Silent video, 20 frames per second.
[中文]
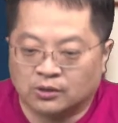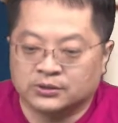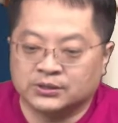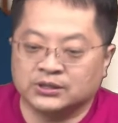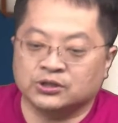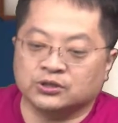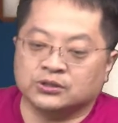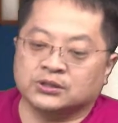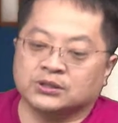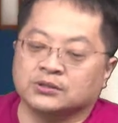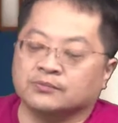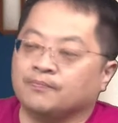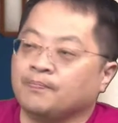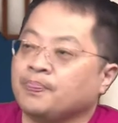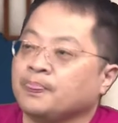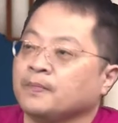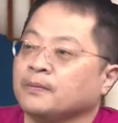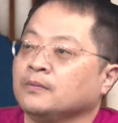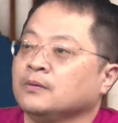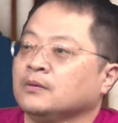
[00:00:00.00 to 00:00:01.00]
这就是。
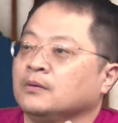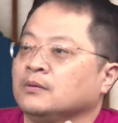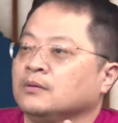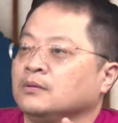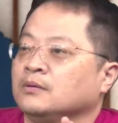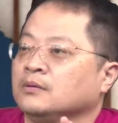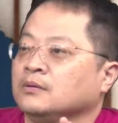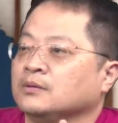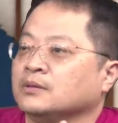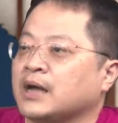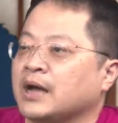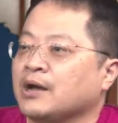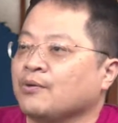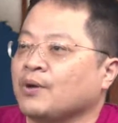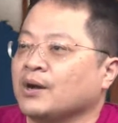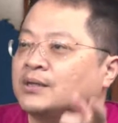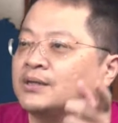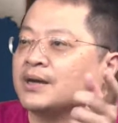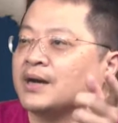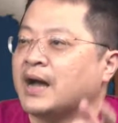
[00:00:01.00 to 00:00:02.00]
台
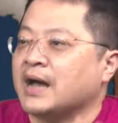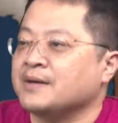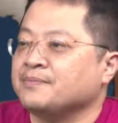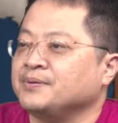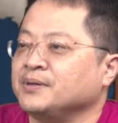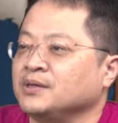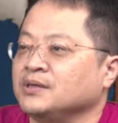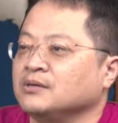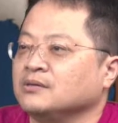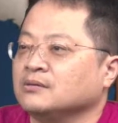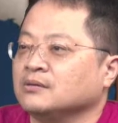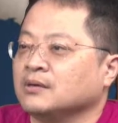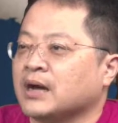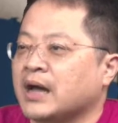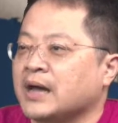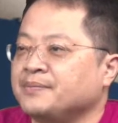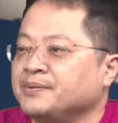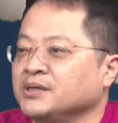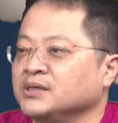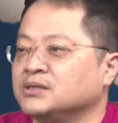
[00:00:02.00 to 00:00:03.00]
湾的 IP
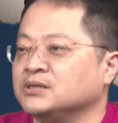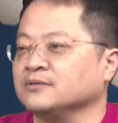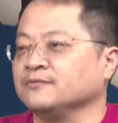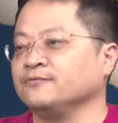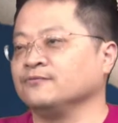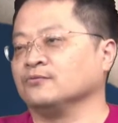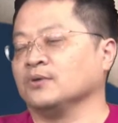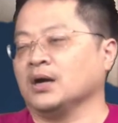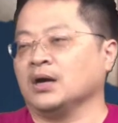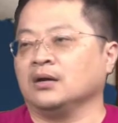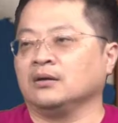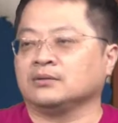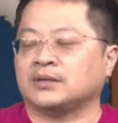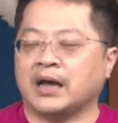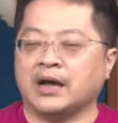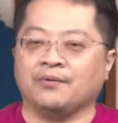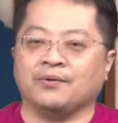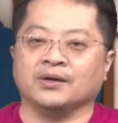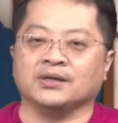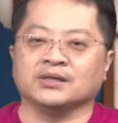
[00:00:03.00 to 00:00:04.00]
IP 之父啊，
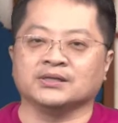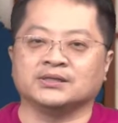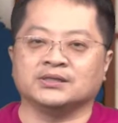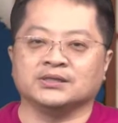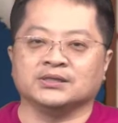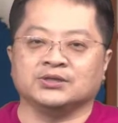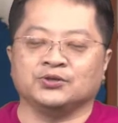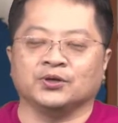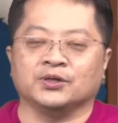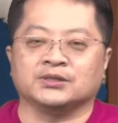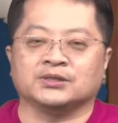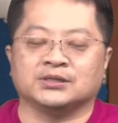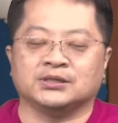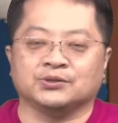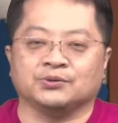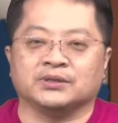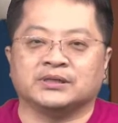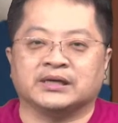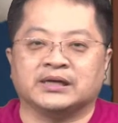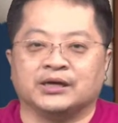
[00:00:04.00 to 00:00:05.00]
台湾的智慧智
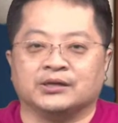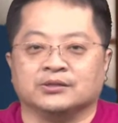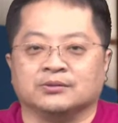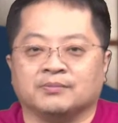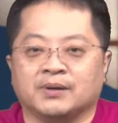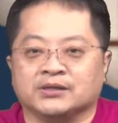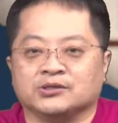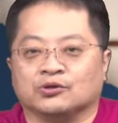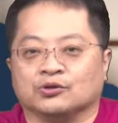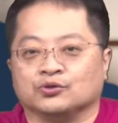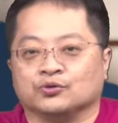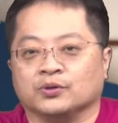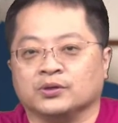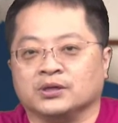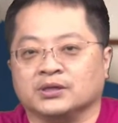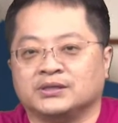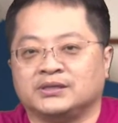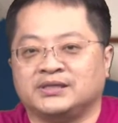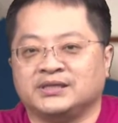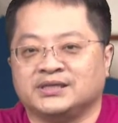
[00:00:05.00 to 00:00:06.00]
慧财产卖这种所谓
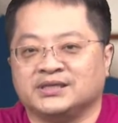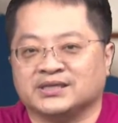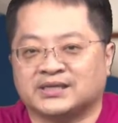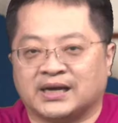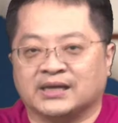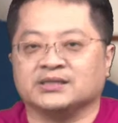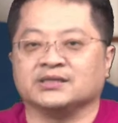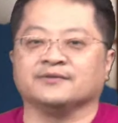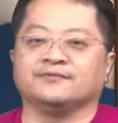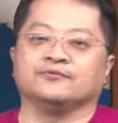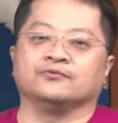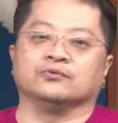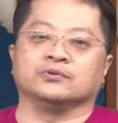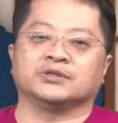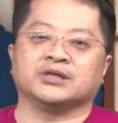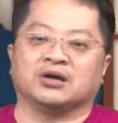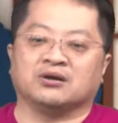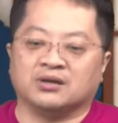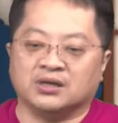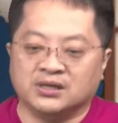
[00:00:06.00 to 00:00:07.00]
的细制裁之父
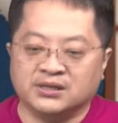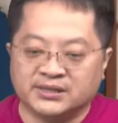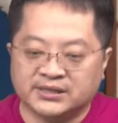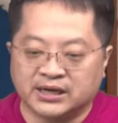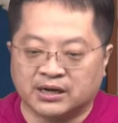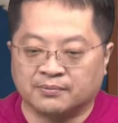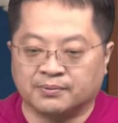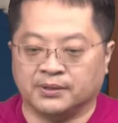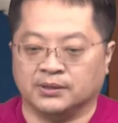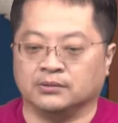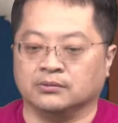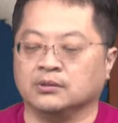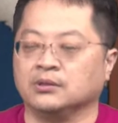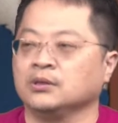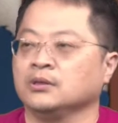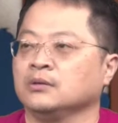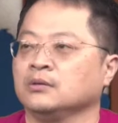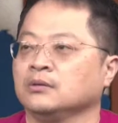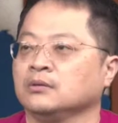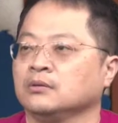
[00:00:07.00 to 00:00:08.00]
叫林孝平。
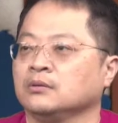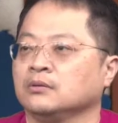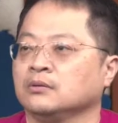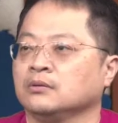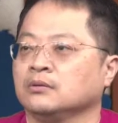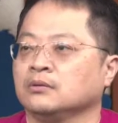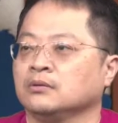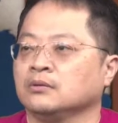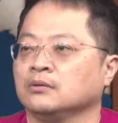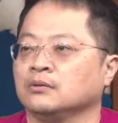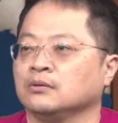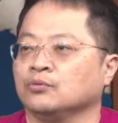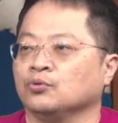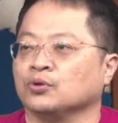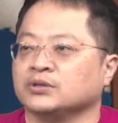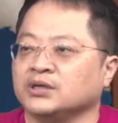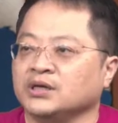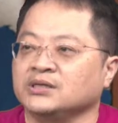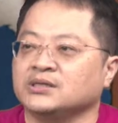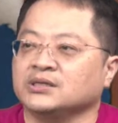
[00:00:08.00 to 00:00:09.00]
我
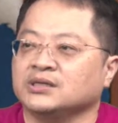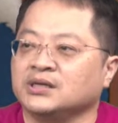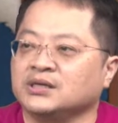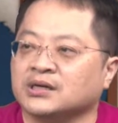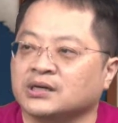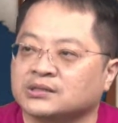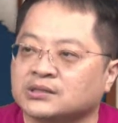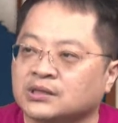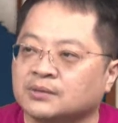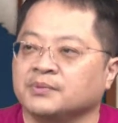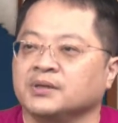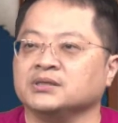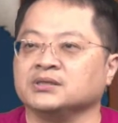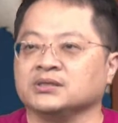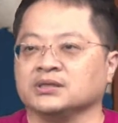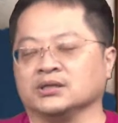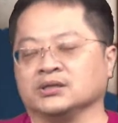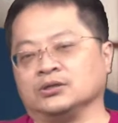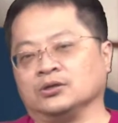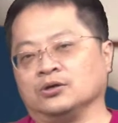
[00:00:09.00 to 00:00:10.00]
第一次听到这个名字
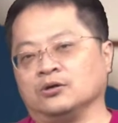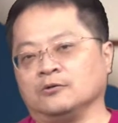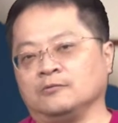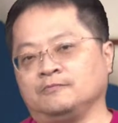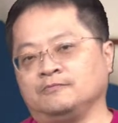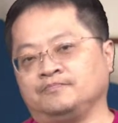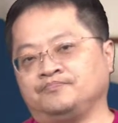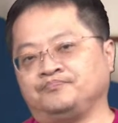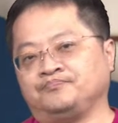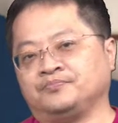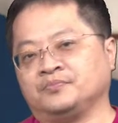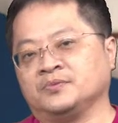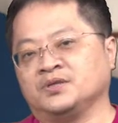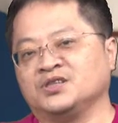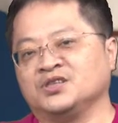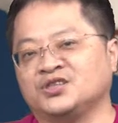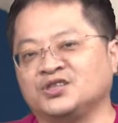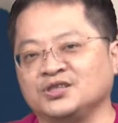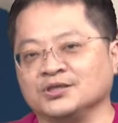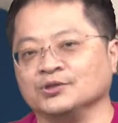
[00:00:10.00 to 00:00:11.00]
的时候
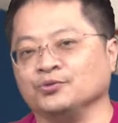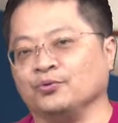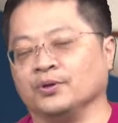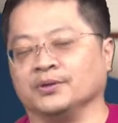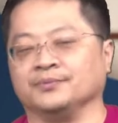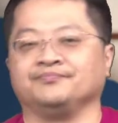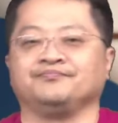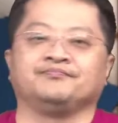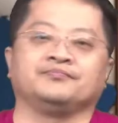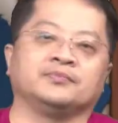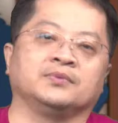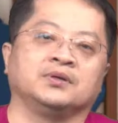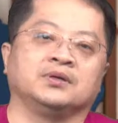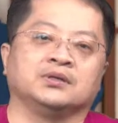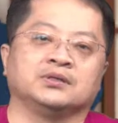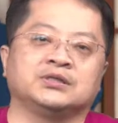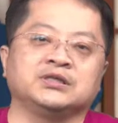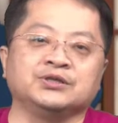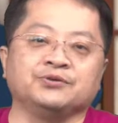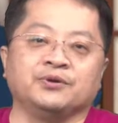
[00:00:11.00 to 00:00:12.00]
是智元，
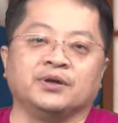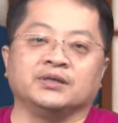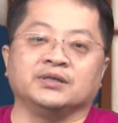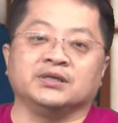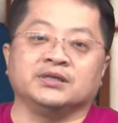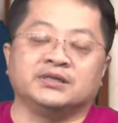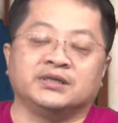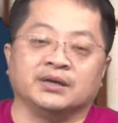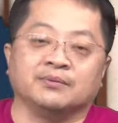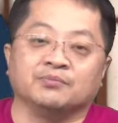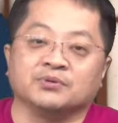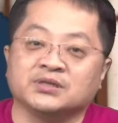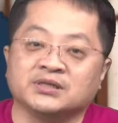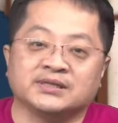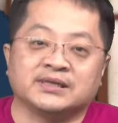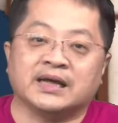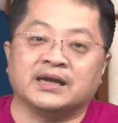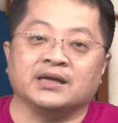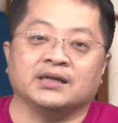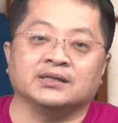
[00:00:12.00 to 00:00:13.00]
智元以前不是
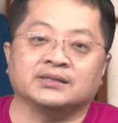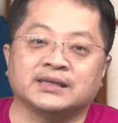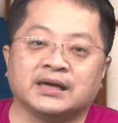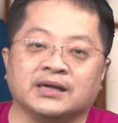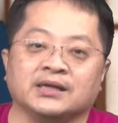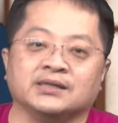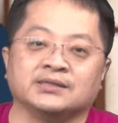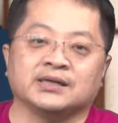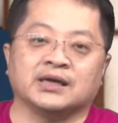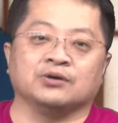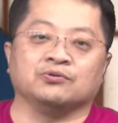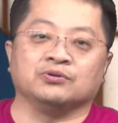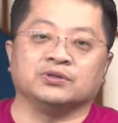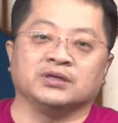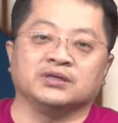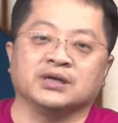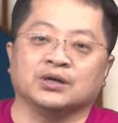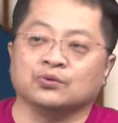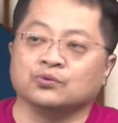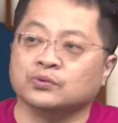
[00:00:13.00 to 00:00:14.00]
三零三零三五，以前
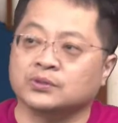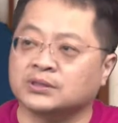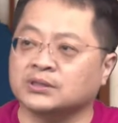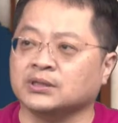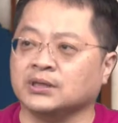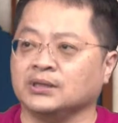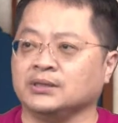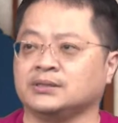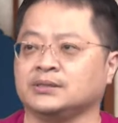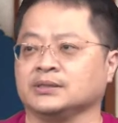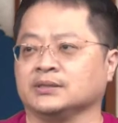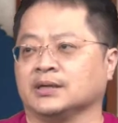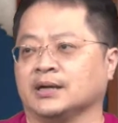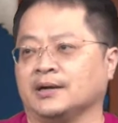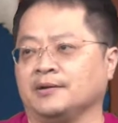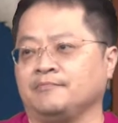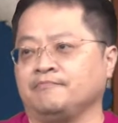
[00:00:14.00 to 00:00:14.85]
叫五四零四啊，